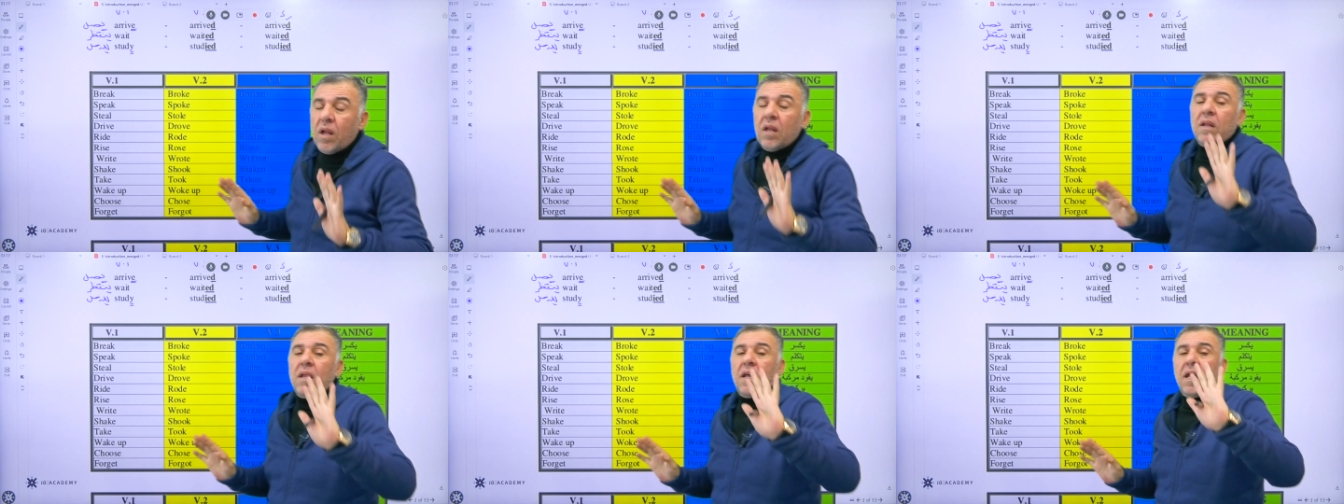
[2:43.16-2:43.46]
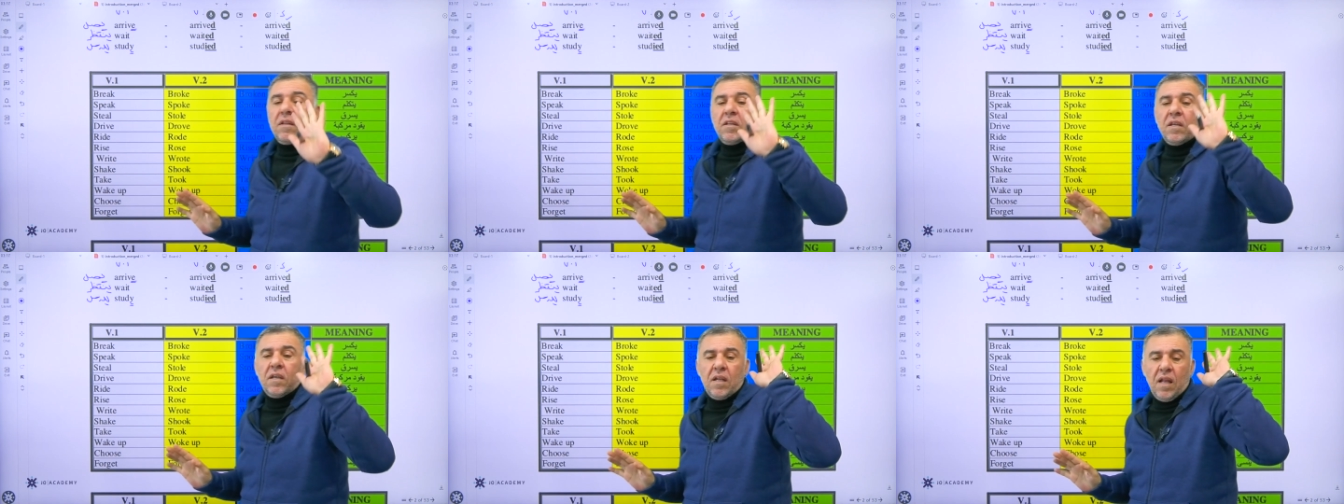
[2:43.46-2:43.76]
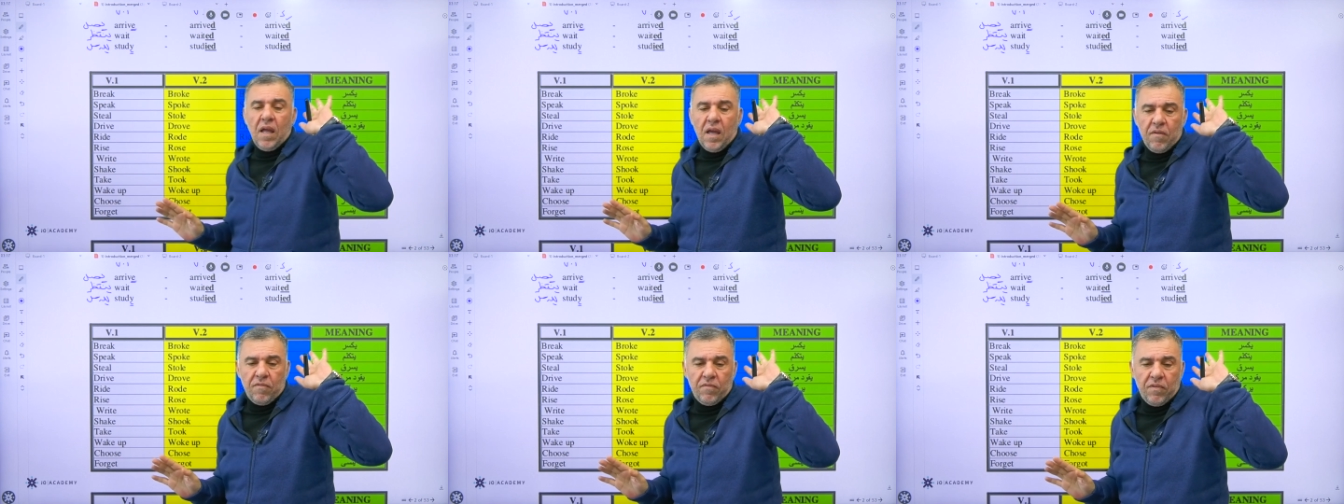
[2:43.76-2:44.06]
والله يعطيك
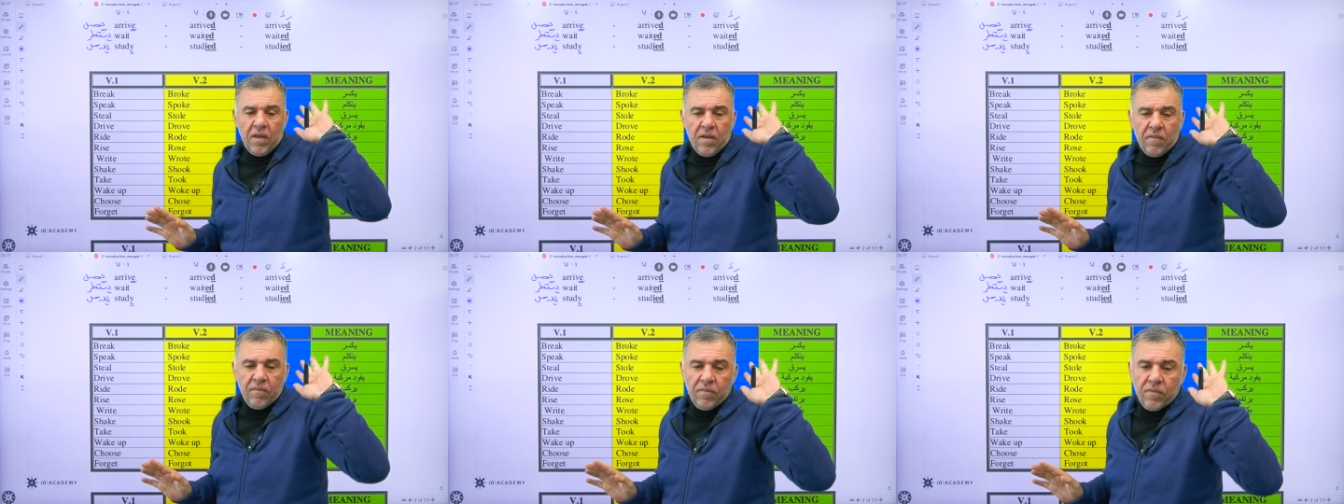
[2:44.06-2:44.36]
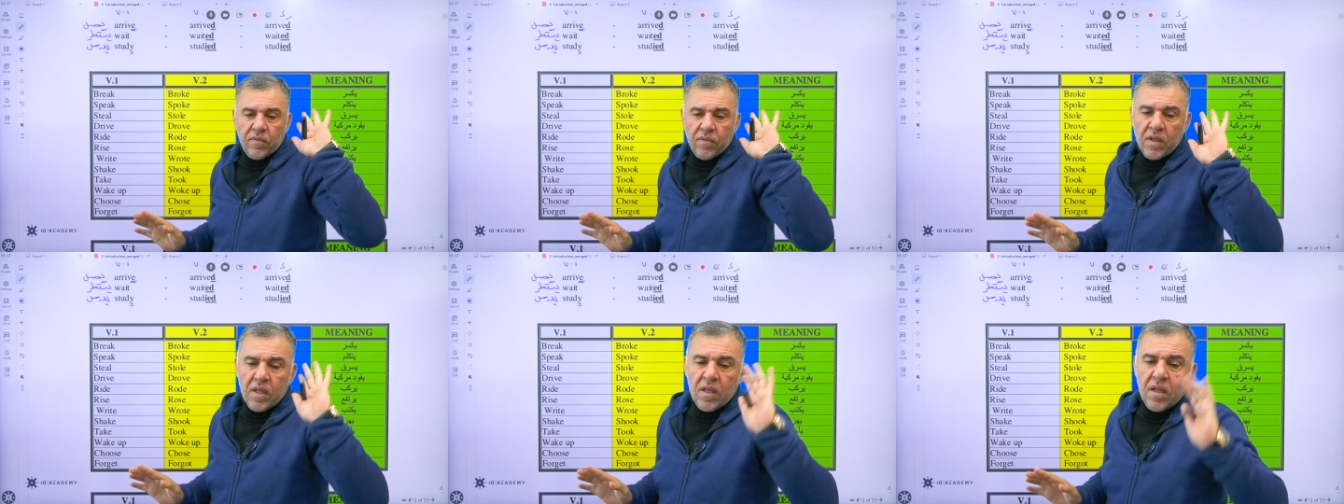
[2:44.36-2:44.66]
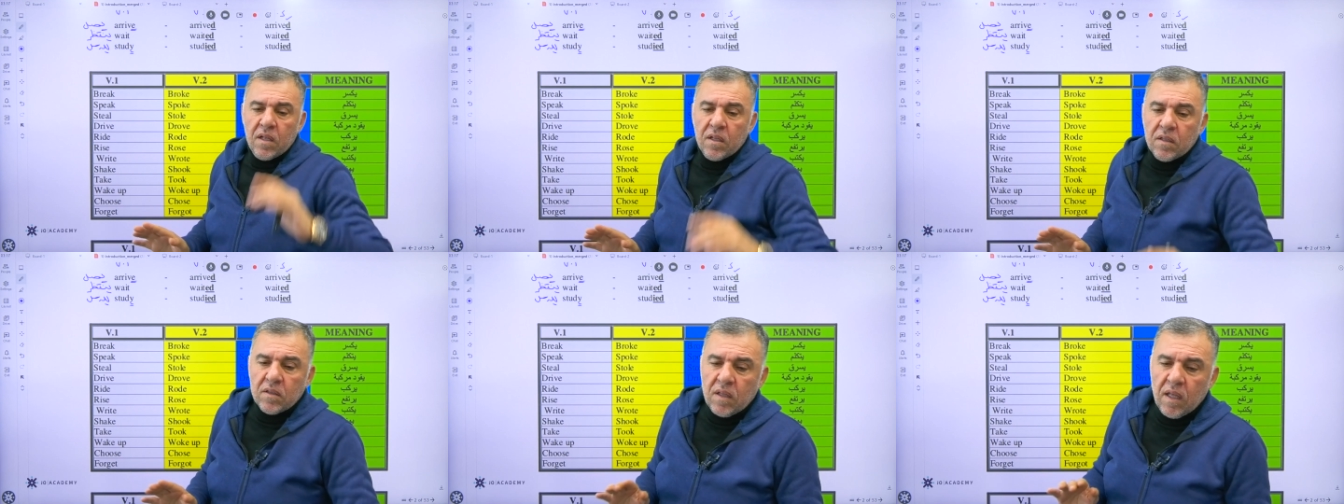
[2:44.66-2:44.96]
العافيه
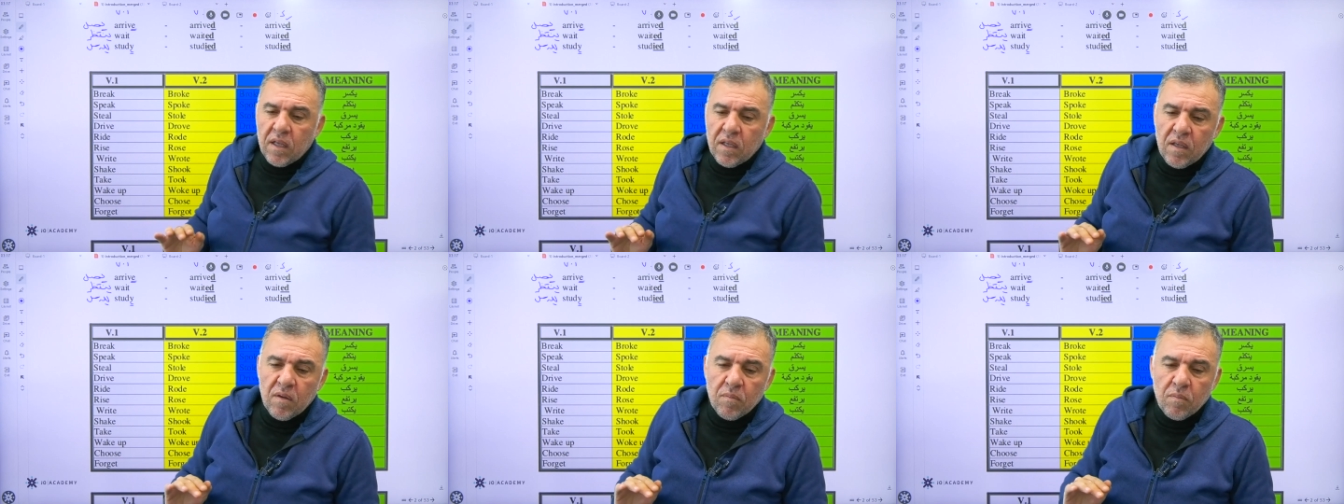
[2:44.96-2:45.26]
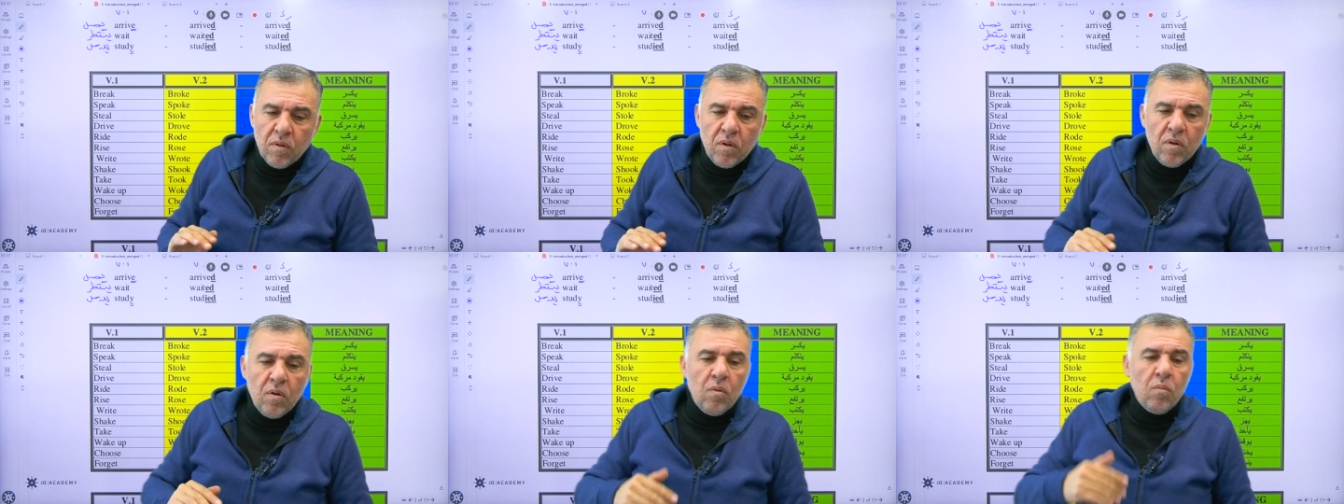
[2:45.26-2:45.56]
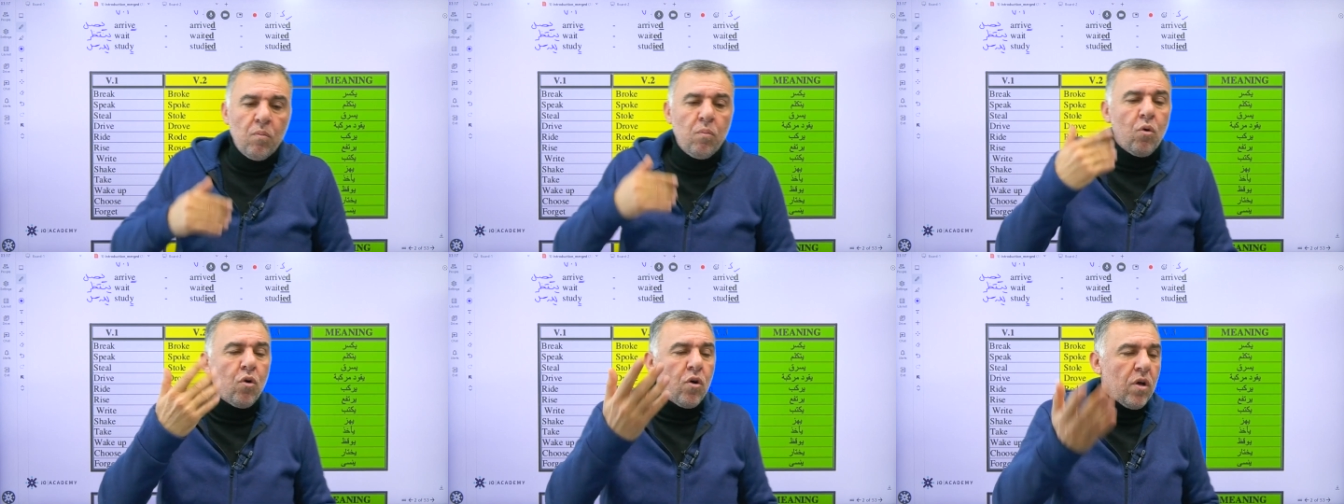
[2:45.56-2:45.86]
طيب
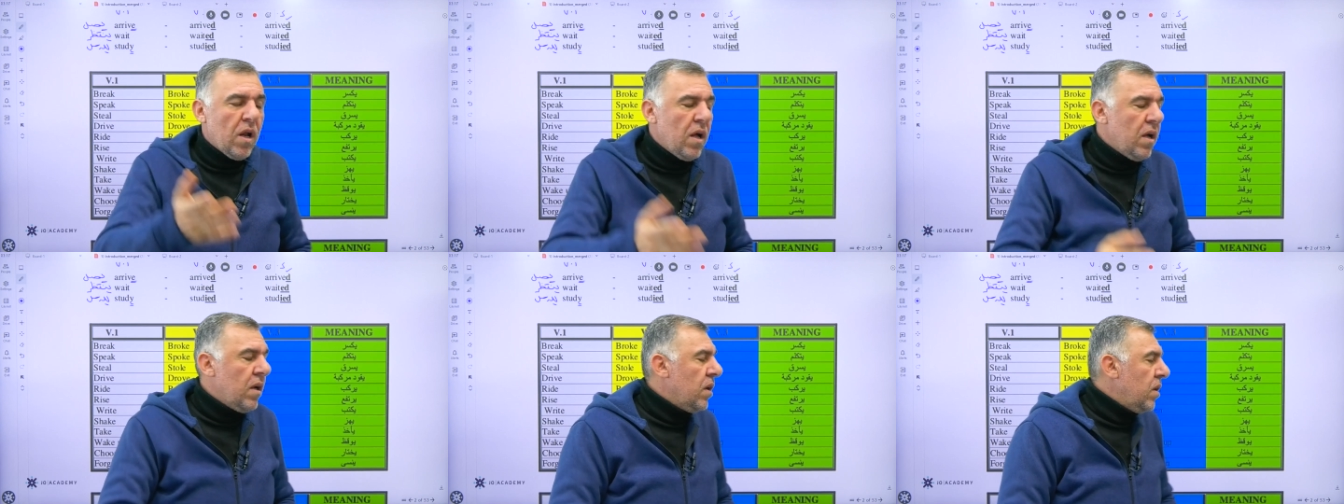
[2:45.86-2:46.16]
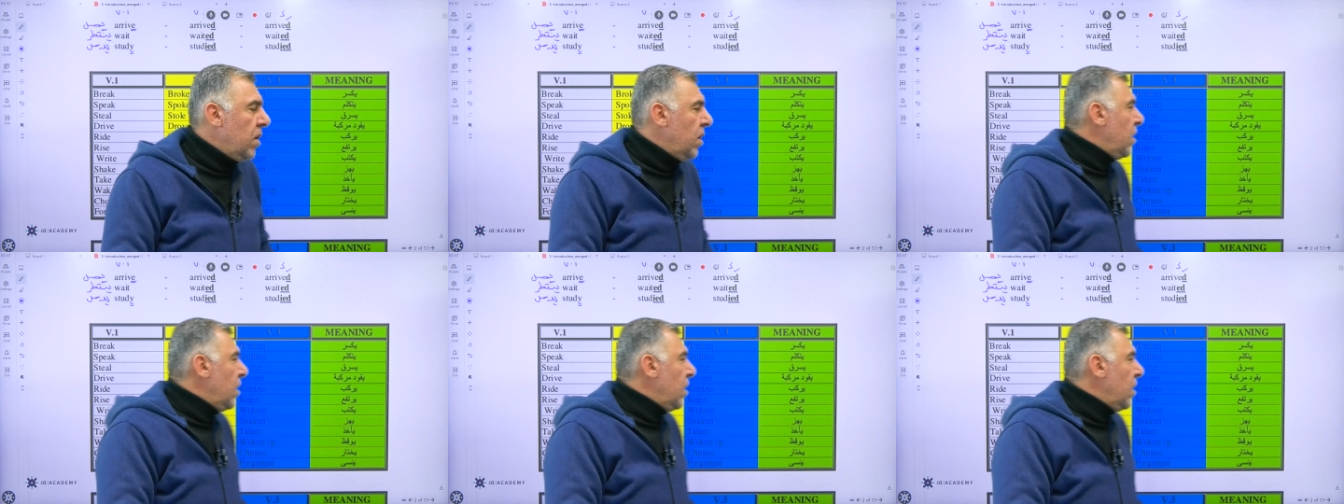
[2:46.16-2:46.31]
بكره